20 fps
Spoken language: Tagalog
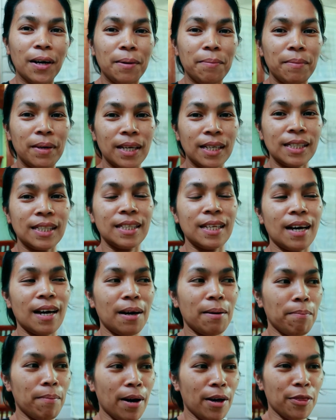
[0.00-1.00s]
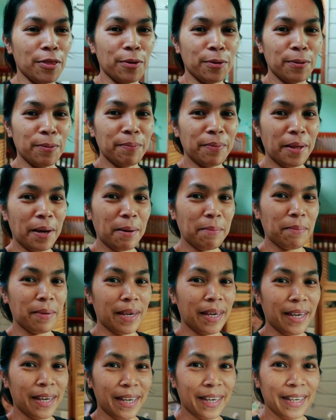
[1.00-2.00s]
kami sa bathroom
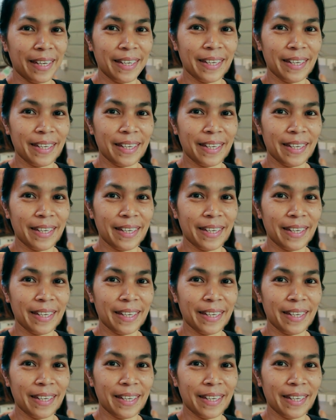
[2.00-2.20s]
namin.